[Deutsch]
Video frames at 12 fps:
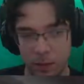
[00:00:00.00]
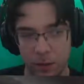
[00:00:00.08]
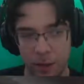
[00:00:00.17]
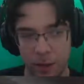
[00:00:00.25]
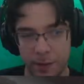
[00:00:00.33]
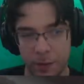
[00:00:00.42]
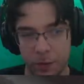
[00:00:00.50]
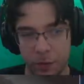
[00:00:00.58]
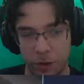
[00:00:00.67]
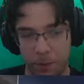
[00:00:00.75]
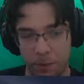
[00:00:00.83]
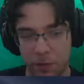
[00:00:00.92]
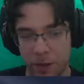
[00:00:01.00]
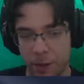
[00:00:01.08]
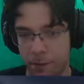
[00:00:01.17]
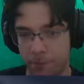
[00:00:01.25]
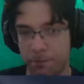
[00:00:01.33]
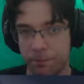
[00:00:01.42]
Lasst euch
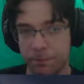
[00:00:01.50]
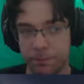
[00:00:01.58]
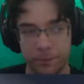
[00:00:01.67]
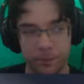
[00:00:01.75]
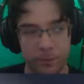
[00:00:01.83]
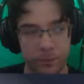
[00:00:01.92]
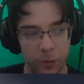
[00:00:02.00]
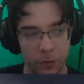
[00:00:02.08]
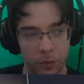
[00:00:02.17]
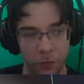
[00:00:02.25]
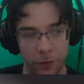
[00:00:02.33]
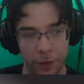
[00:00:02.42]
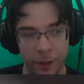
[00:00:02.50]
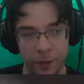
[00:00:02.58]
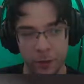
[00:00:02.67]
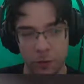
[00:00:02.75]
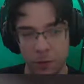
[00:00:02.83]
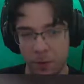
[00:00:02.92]
abknallen. Und noch von hinten
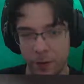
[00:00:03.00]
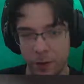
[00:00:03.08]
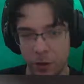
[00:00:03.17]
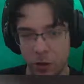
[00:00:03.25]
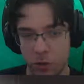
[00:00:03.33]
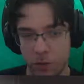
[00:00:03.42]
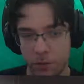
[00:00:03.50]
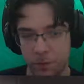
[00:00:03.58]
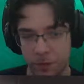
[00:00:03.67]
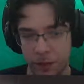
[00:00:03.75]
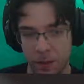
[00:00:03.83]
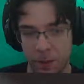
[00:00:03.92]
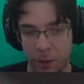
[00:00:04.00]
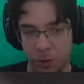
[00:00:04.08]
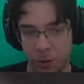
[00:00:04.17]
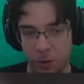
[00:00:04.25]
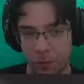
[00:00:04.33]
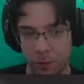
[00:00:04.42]
auch nochmal welche. Diesmal mache ich
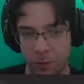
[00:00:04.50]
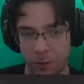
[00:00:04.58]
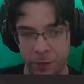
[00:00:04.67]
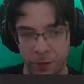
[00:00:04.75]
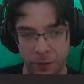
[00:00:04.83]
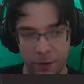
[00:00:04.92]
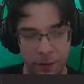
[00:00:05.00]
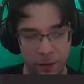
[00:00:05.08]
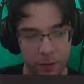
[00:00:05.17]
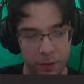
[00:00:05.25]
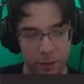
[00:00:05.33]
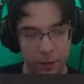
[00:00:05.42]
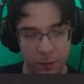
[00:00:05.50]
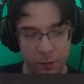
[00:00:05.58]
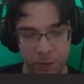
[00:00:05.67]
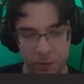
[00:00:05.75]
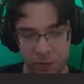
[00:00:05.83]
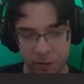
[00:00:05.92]
aber nochmal einen noch
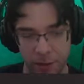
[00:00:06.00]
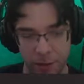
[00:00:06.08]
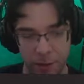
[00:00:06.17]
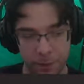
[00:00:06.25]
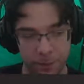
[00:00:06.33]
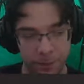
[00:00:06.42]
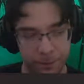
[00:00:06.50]
so ein Teil hin.